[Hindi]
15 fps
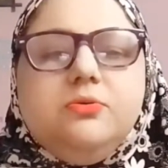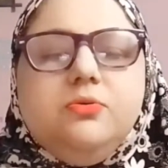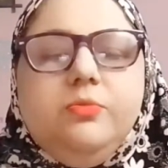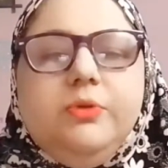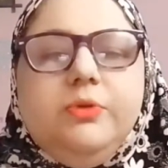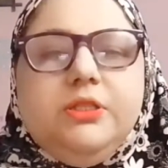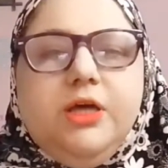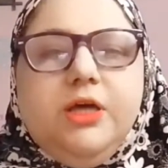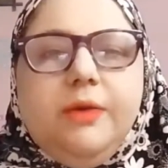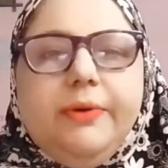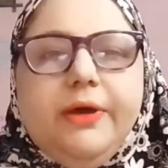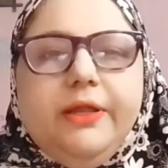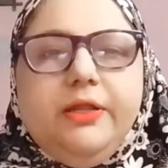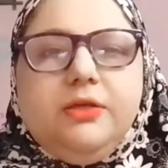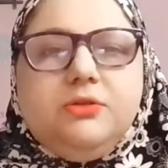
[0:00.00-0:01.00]
उम्मीद है आप
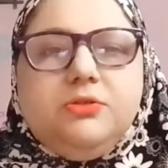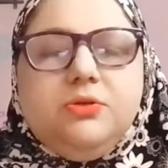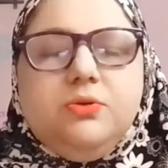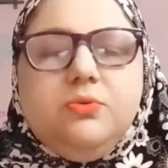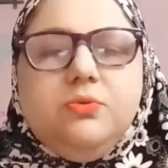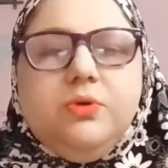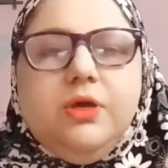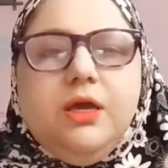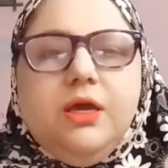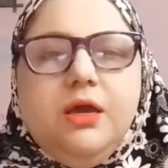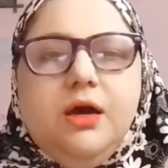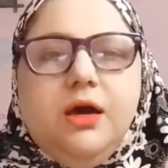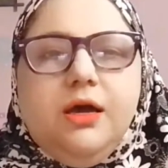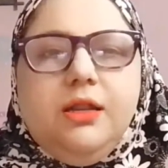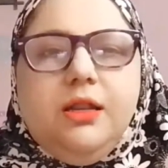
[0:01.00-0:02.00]
खैरियत से होंगे
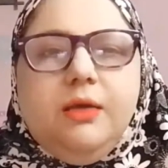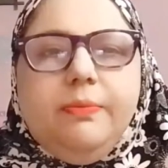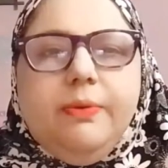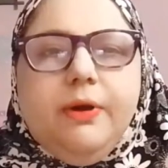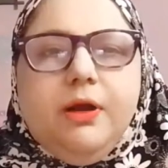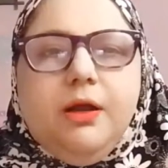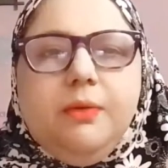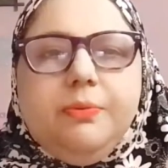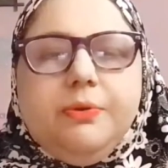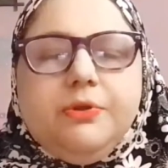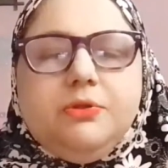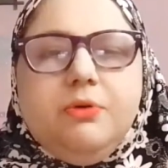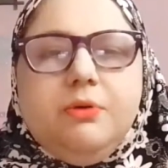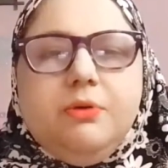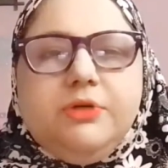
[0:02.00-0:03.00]
अल्लाह पाक आपके
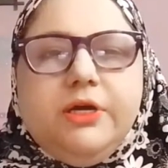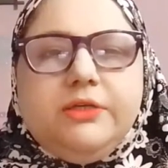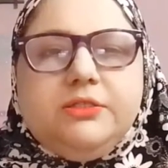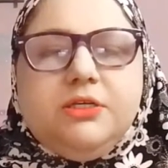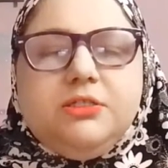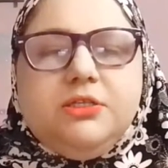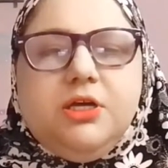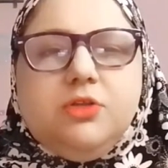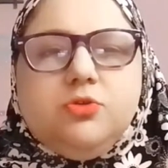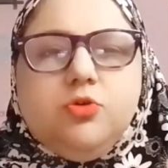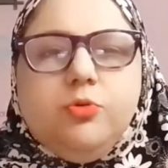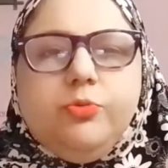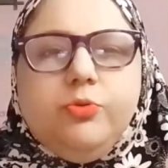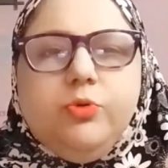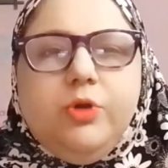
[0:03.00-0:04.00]
तमाम जायज़
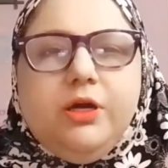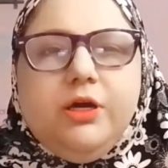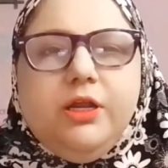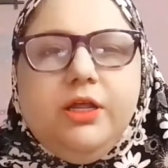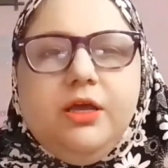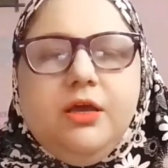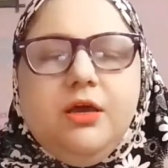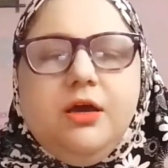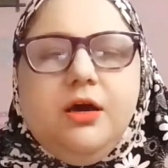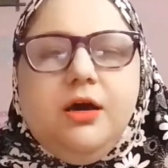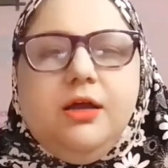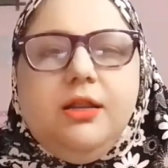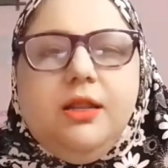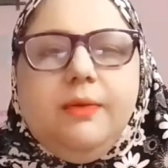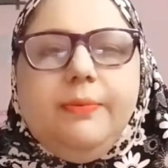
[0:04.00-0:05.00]
को पूरा करे
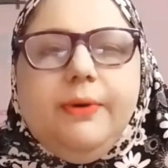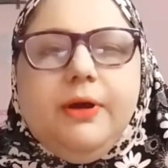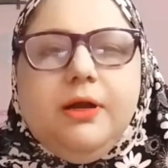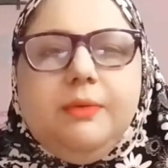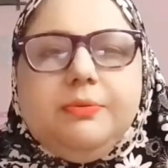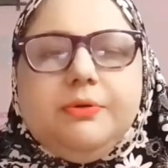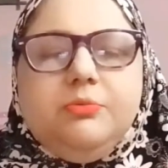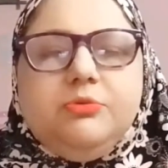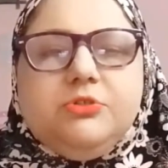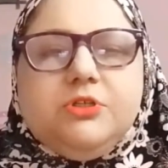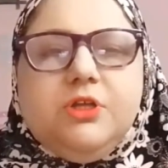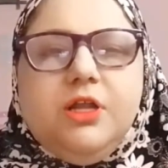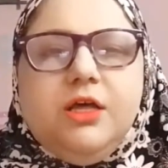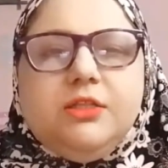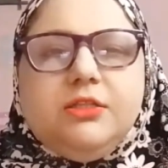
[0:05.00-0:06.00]
अल्लाह पाक आपकी
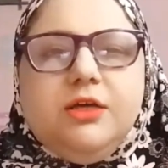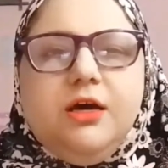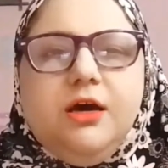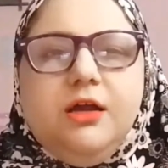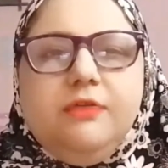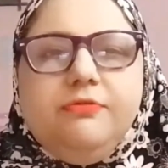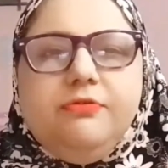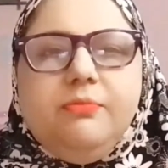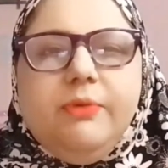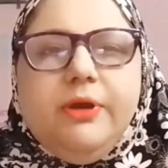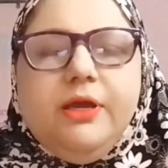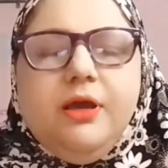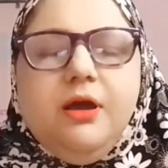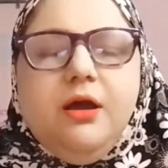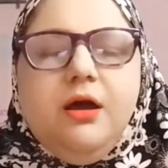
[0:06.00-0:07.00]
मुश्किल का हल
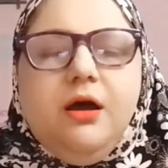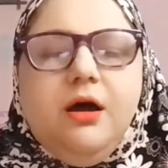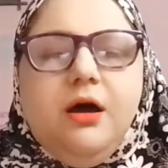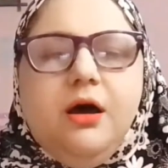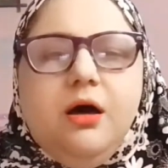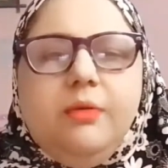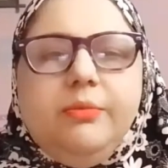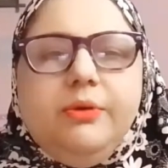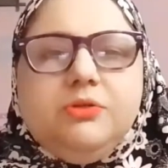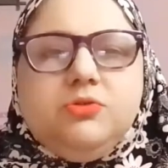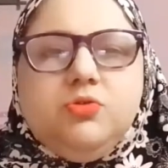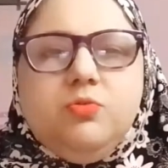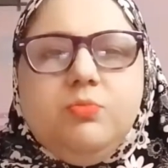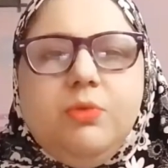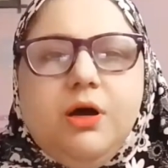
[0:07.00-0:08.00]
फरमाए आमीन
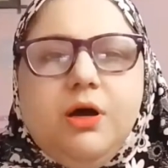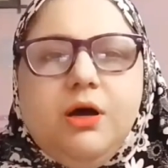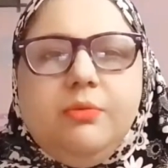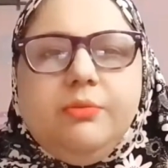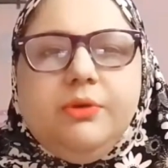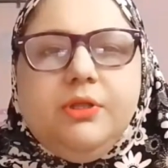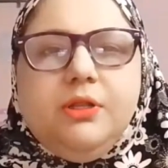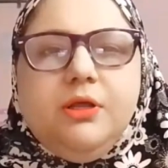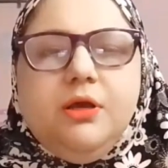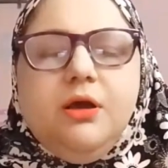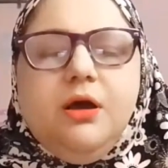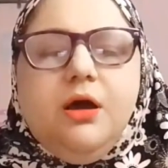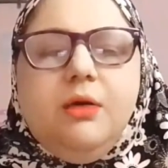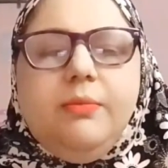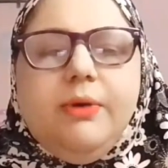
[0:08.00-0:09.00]
सुमा आमीन
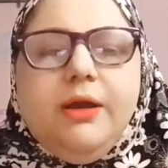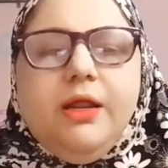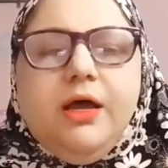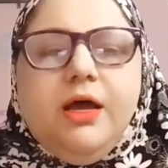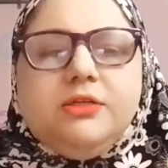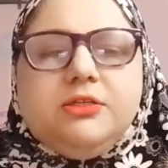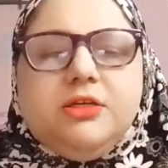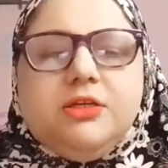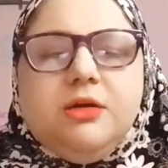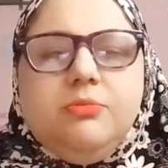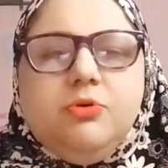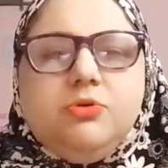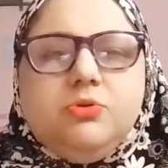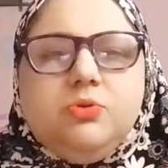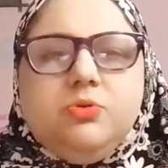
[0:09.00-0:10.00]
हमारा आज का
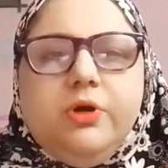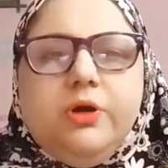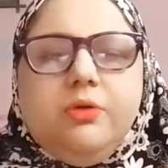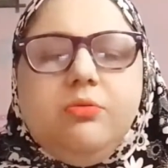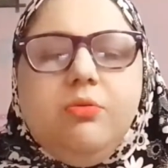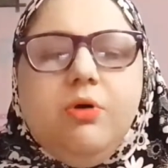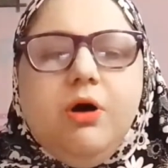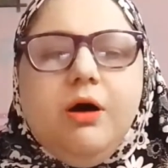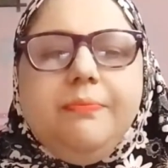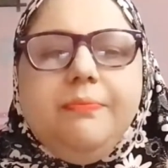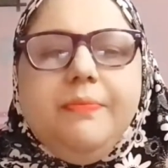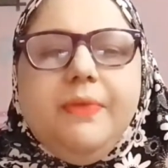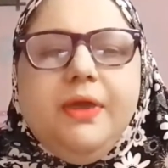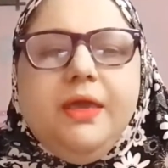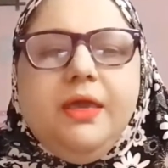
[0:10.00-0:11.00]
मौजू है ख्वाब
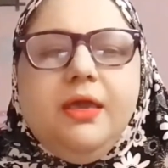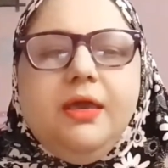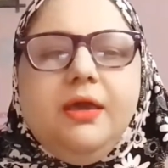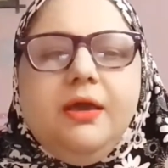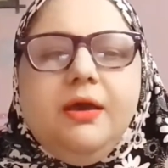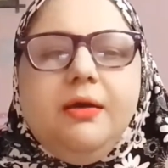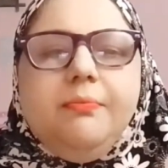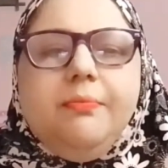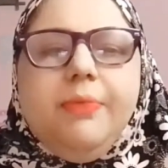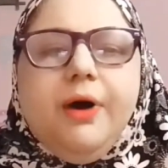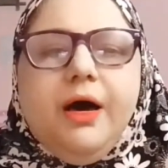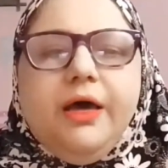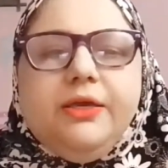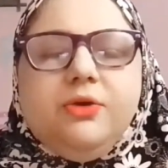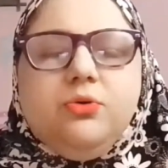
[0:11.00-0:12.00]
में
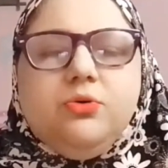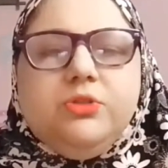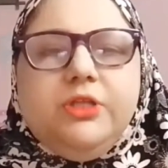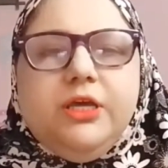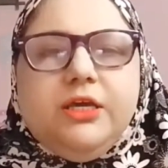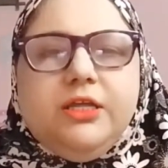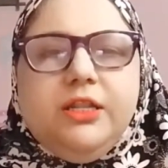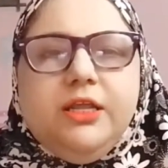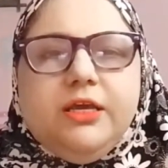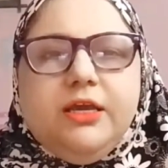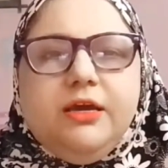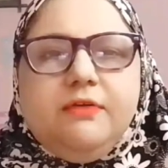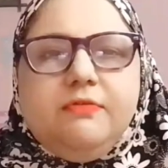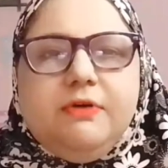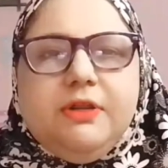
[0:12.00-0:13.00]
भाई को देखने के
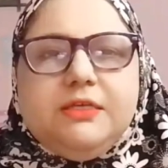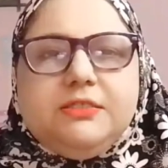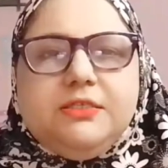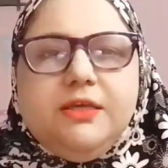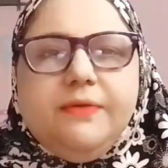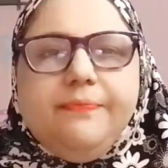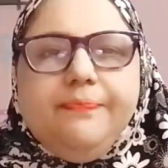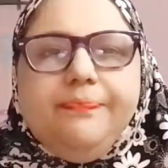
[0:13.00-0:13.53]
हवाले से